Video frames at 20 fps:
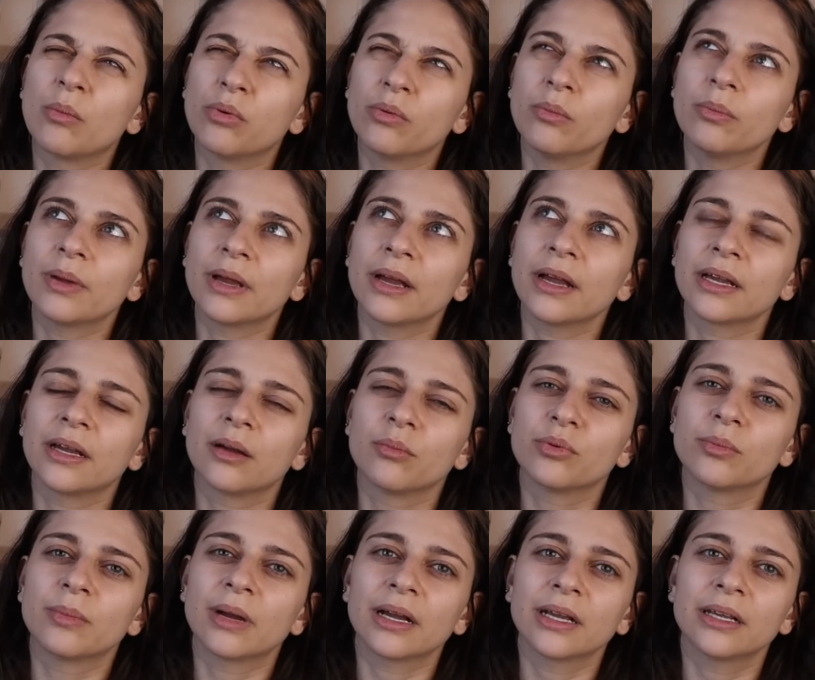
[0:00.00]
un bon père et un
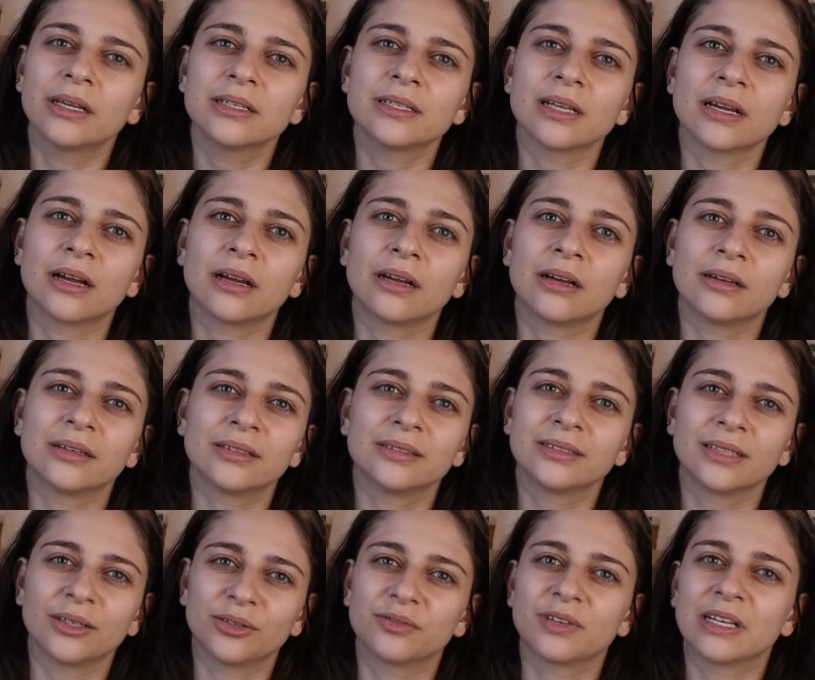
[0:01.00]
bon mari, ça,
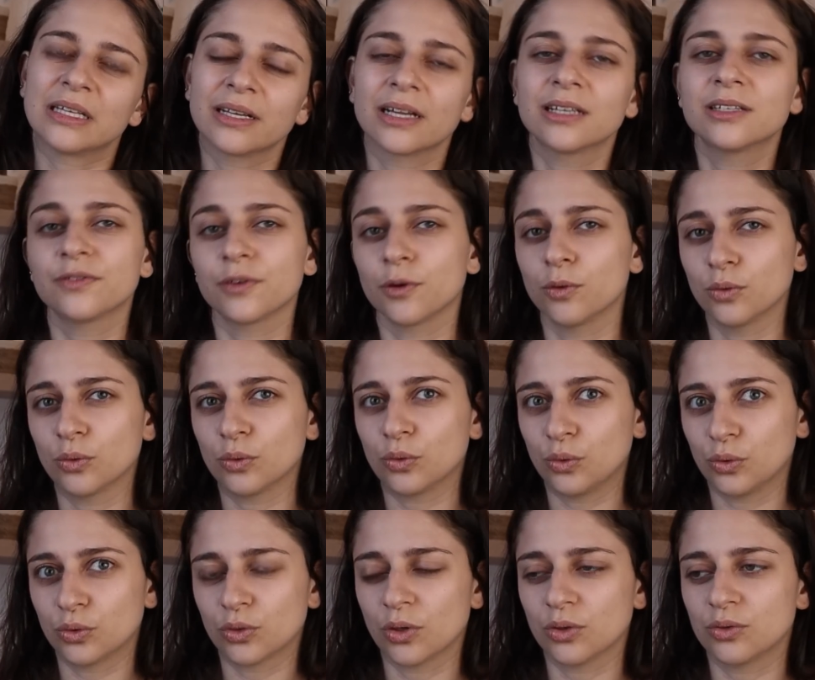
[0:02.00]
ça devait être très différent
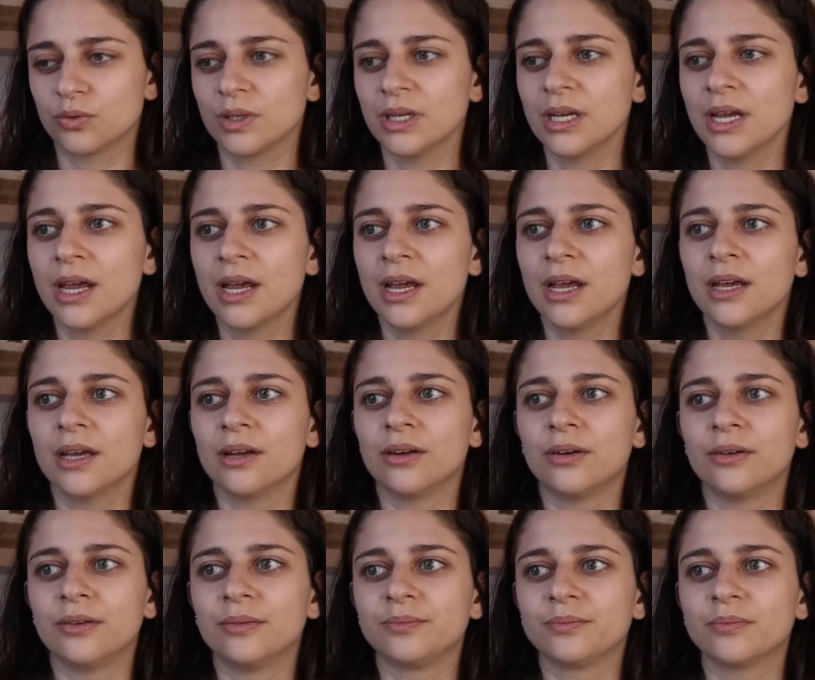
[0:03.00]
d'aujourd'hui,
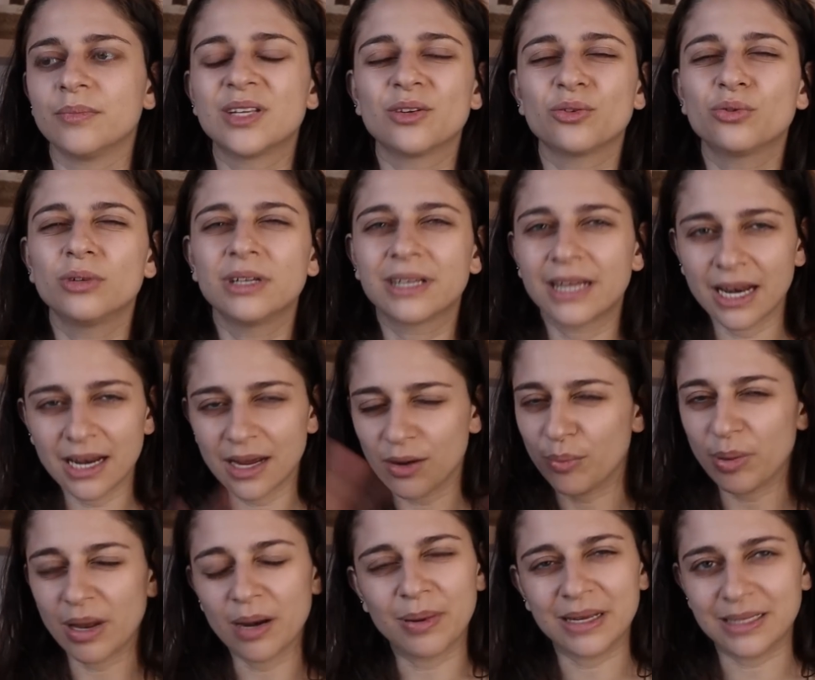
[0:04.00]
mais dans tous les cas, là,
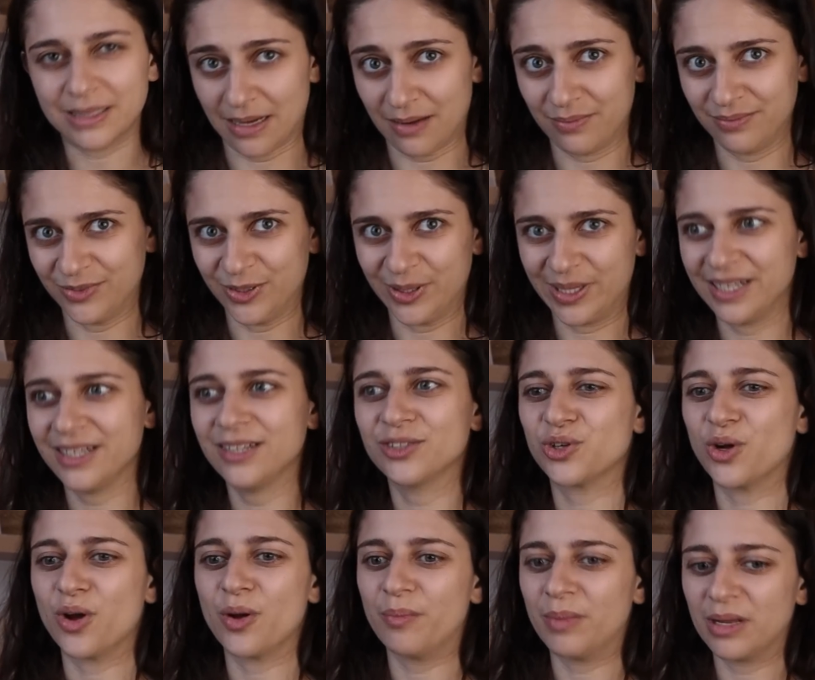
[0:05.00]
on parle pas de ça, ok
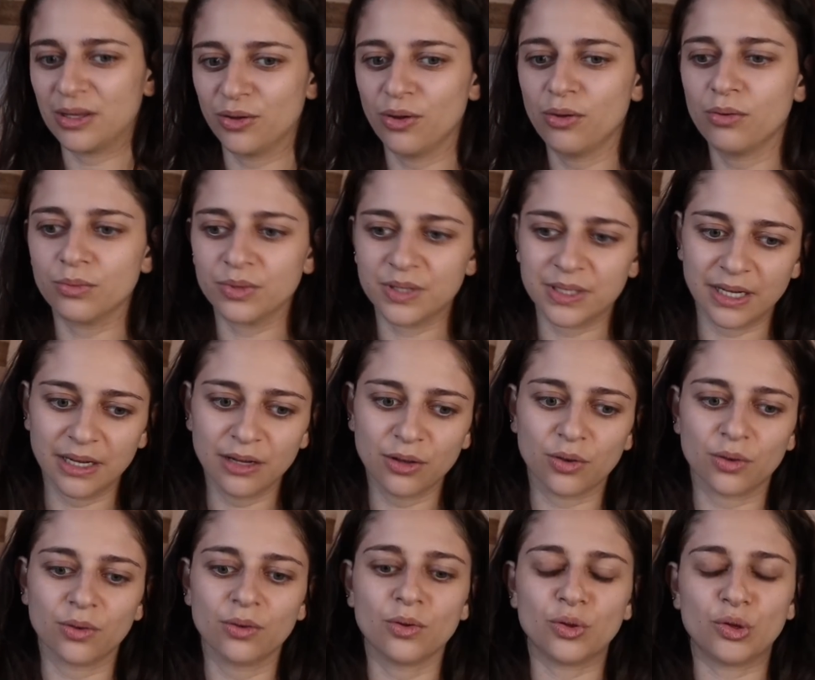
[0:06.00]
Genre maintenant, on sait
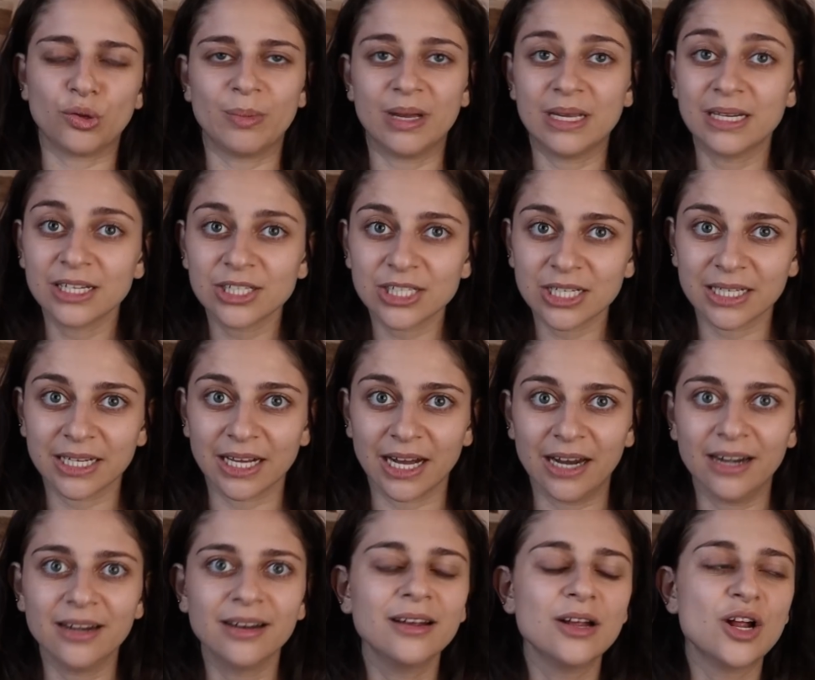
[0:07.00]
que de manière
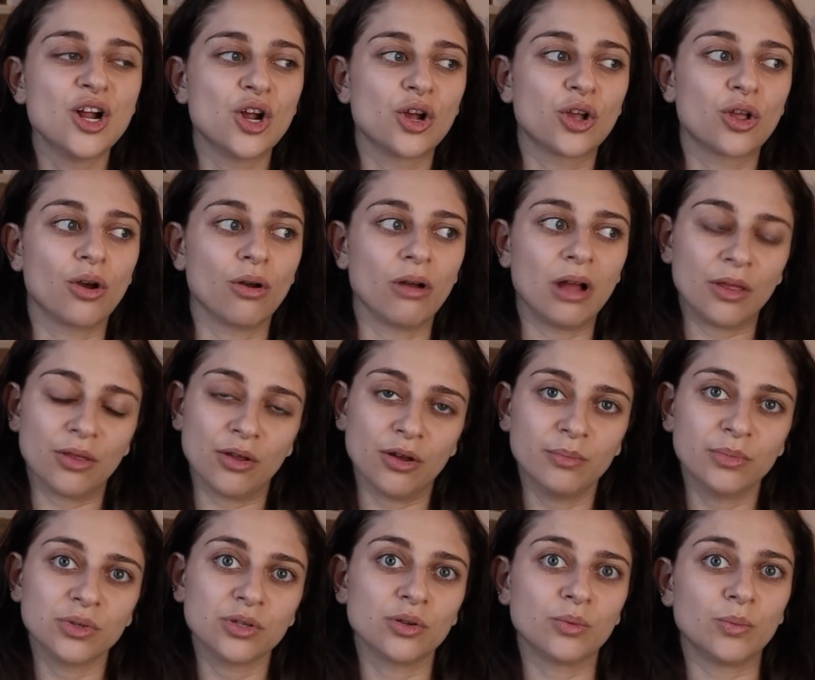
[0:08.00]
générale, quand un
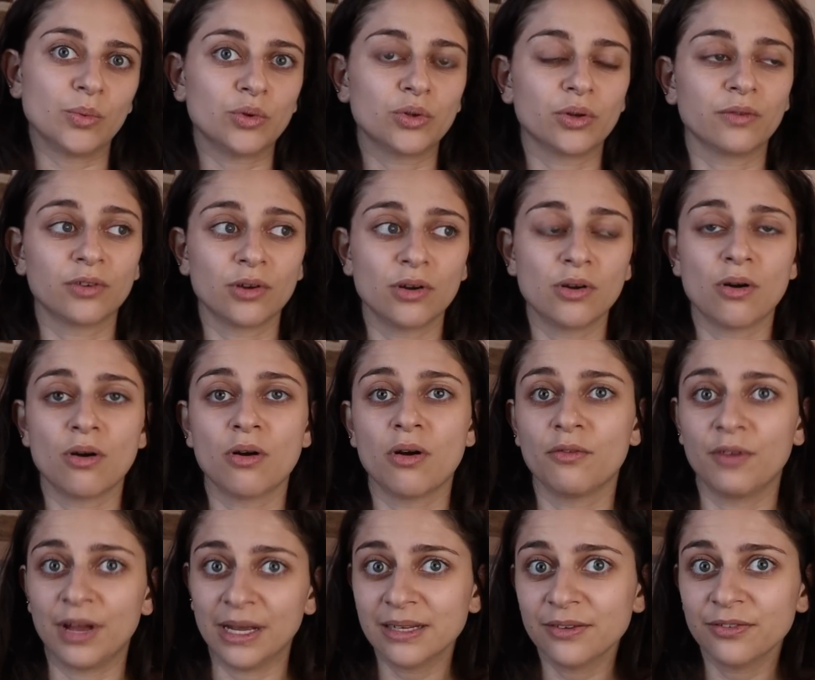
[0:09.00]
homme se montre violent
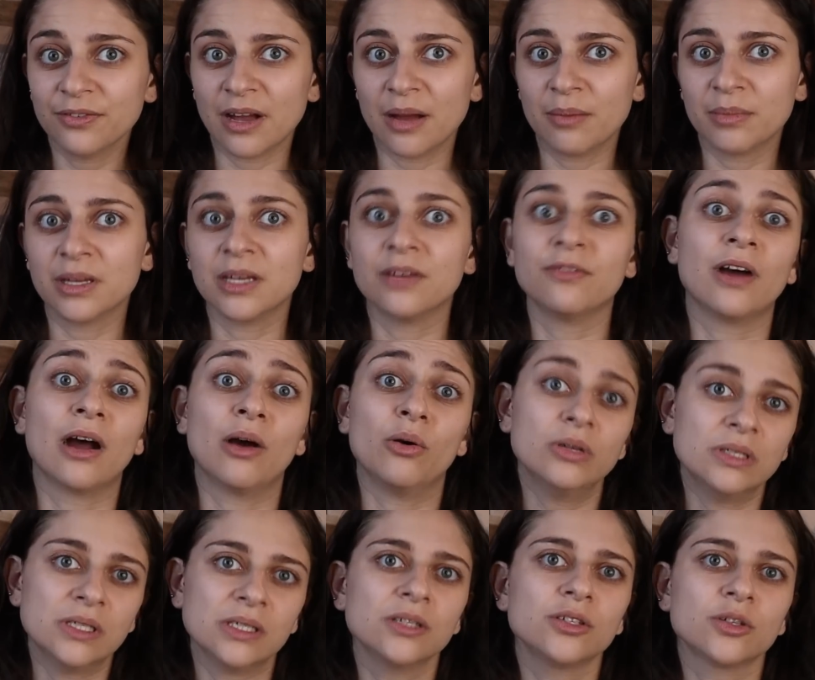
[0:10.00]
envers des femmes, il va
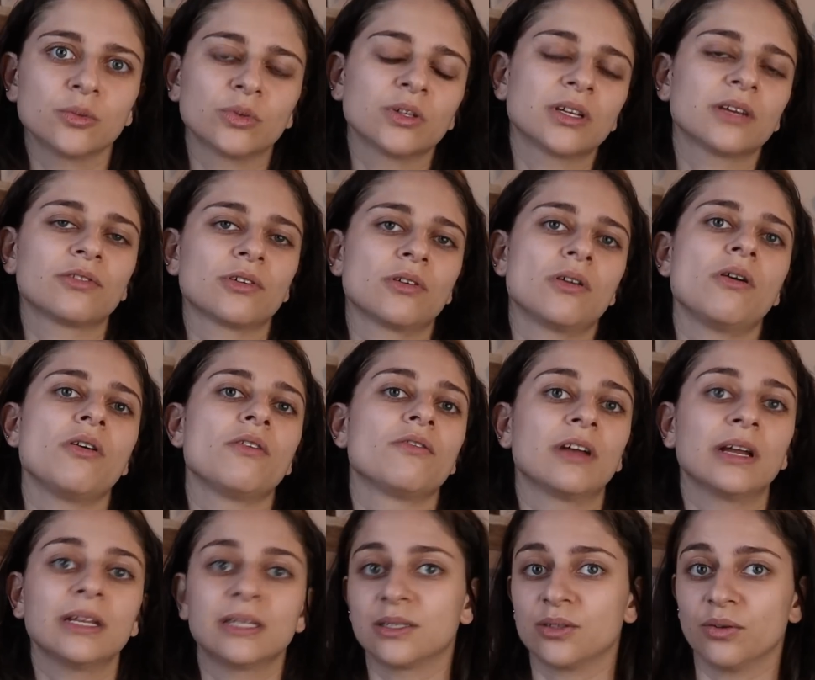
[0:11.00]
aussi se montrer violent
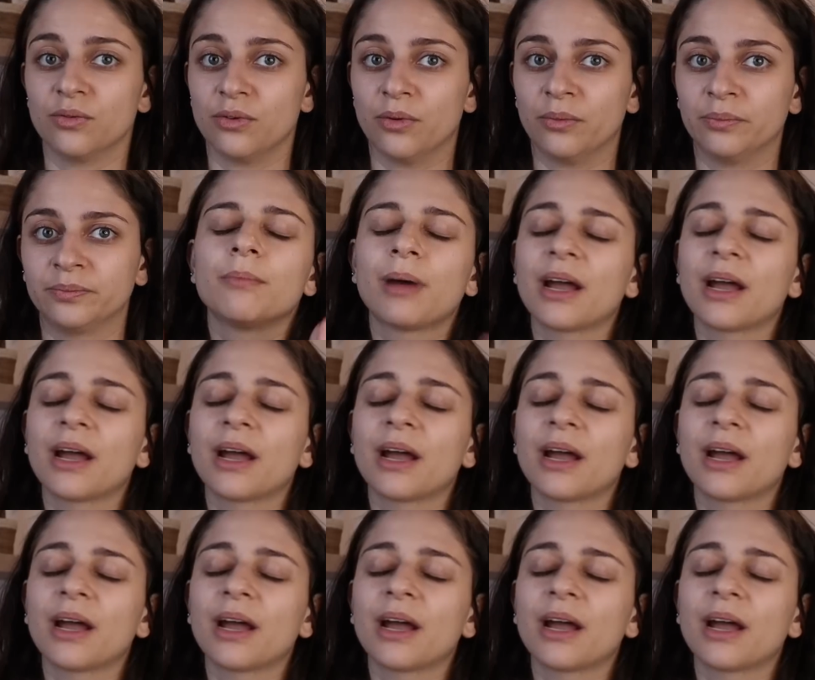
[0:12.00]
envers des enfants.